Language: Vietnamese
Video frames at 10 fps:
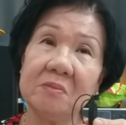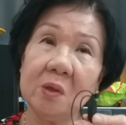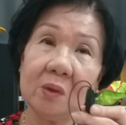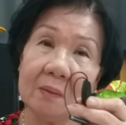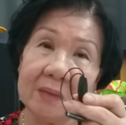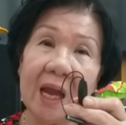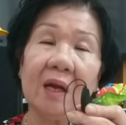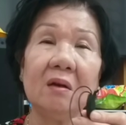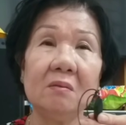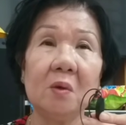Chú Tâm
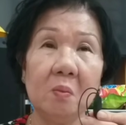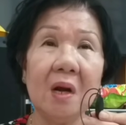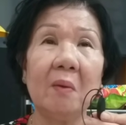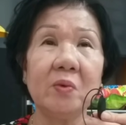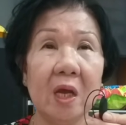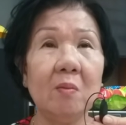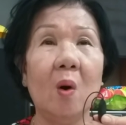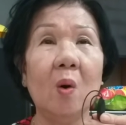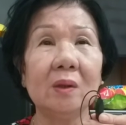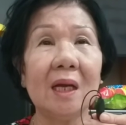Sang cũng là một vị
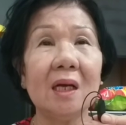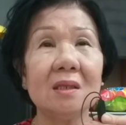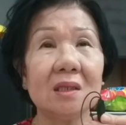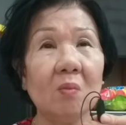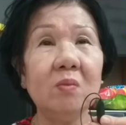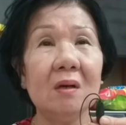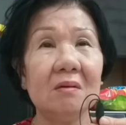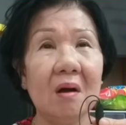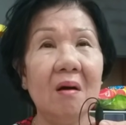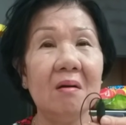Bồ Tát sống
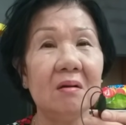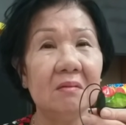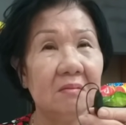đó.